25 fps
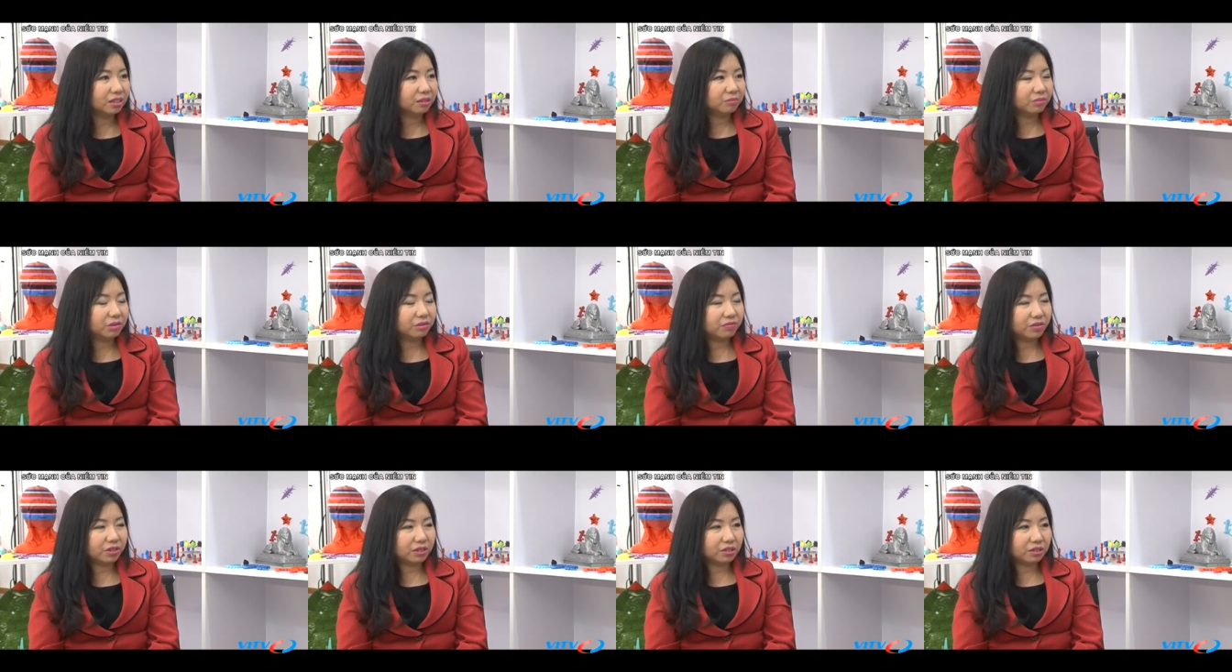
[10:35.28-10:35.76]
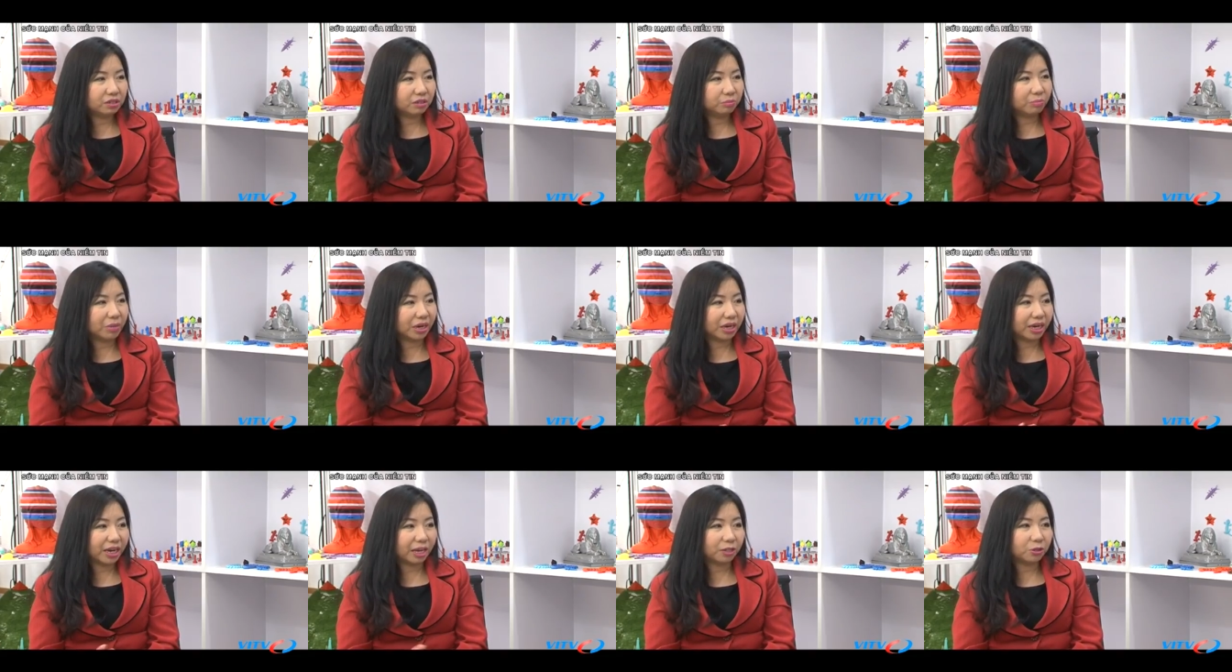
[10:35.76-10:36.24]
bởi vì
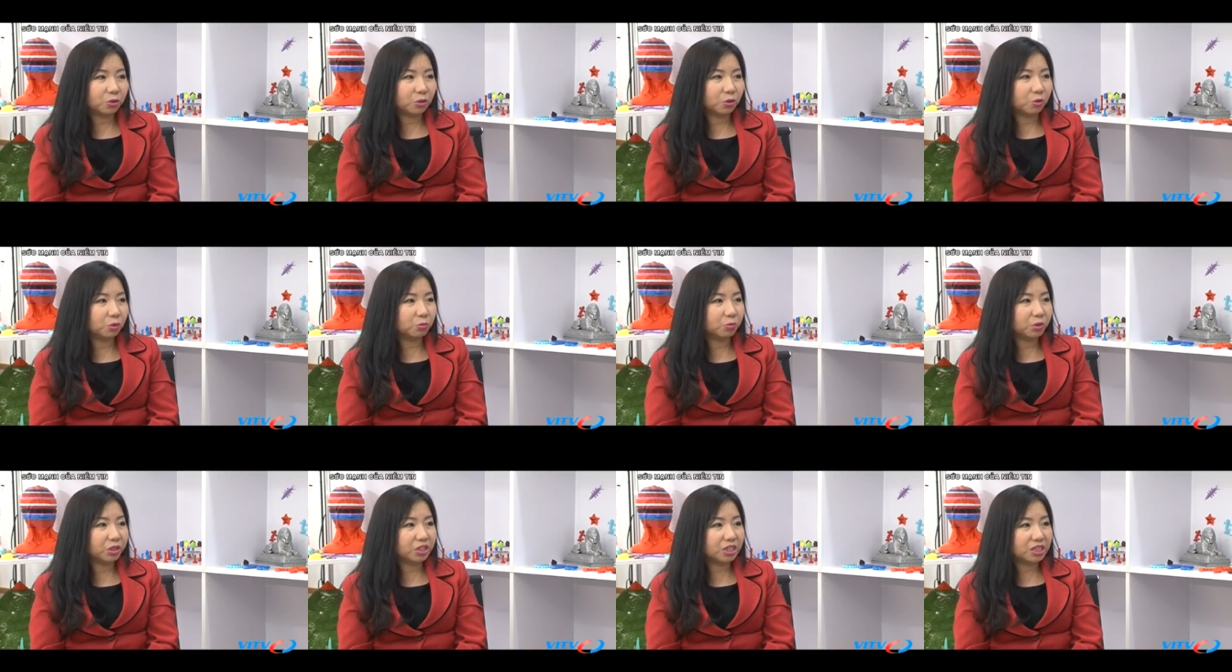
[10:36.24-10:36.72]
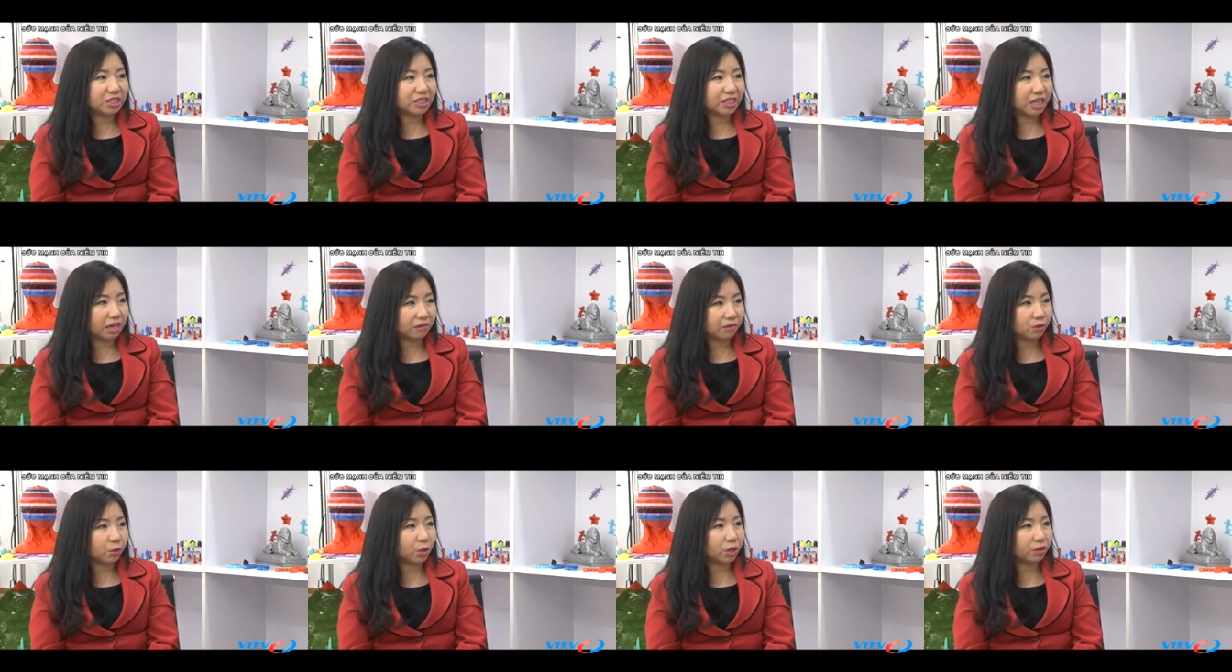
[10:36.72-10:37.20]
ban nãy tôi cũng có chia
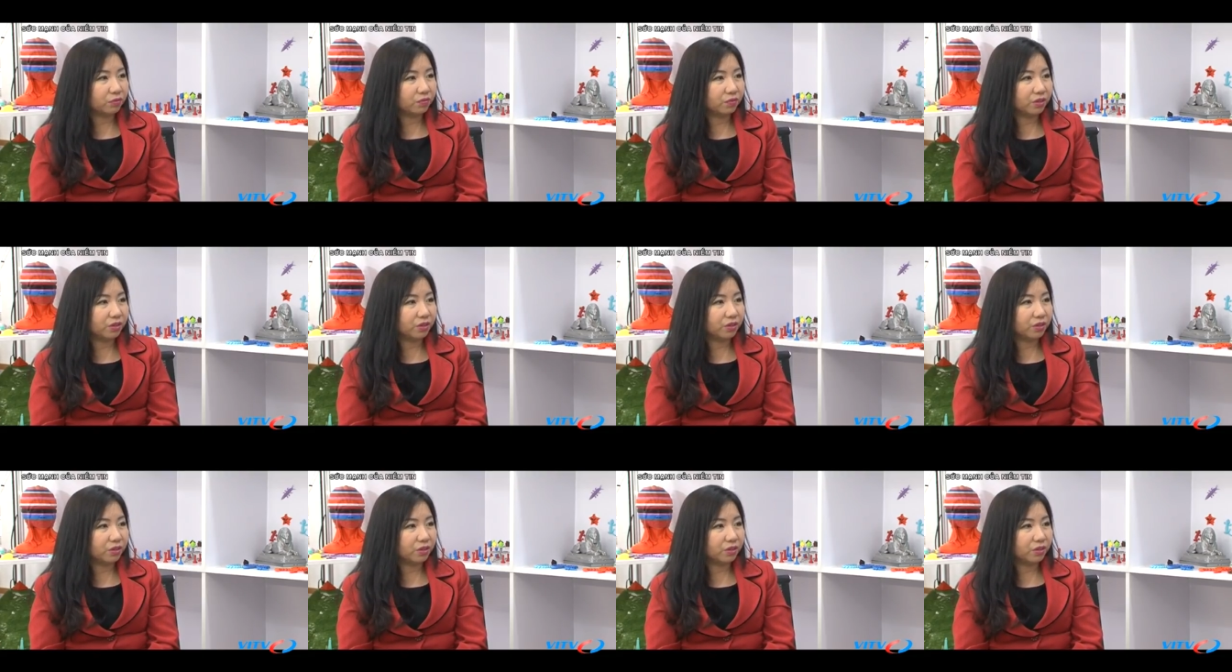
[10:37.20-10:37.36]
sẻ với hoàng